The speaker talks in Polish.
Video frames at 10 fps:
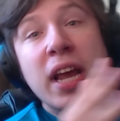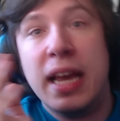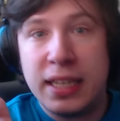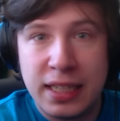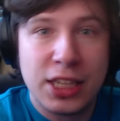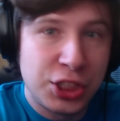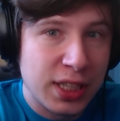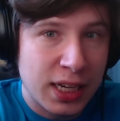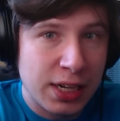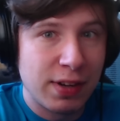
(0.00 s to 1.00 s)
nie da się
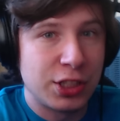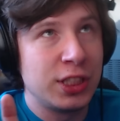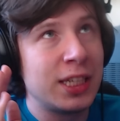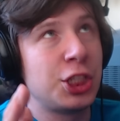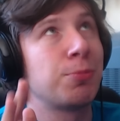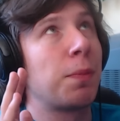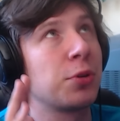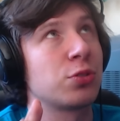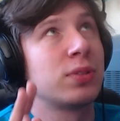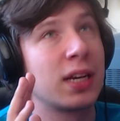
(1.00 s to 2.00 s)
nagrywać, nie da się po
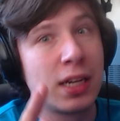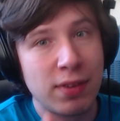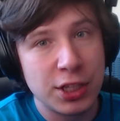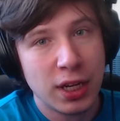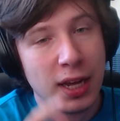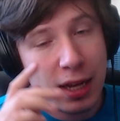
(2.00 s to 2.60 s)
prostu nagrywać.